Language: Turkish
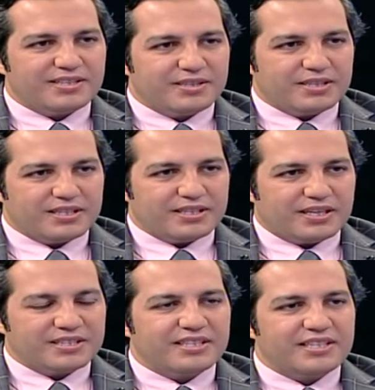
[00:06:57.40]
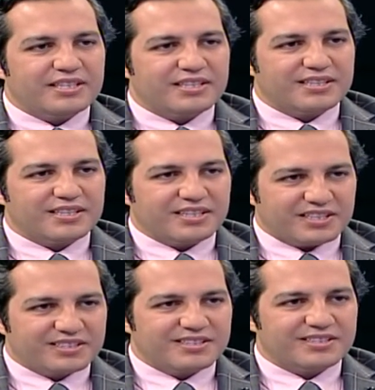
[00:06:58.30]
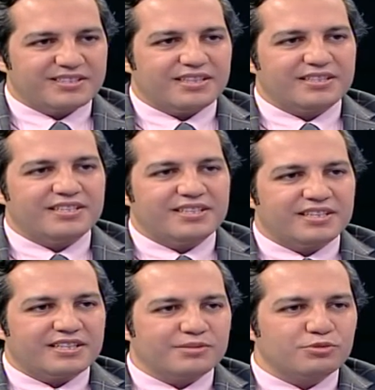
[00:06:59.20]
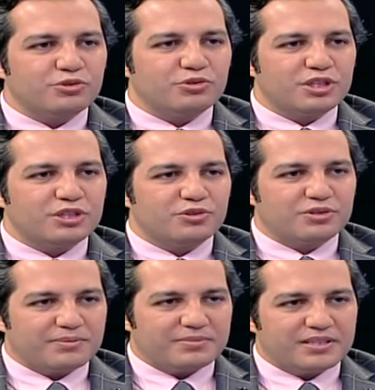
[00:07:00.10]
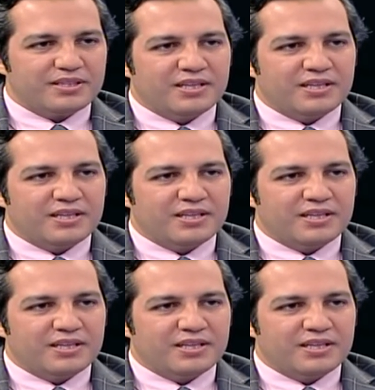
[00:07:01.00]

e, anneye katkısı, anneye yardımı son derece önemli.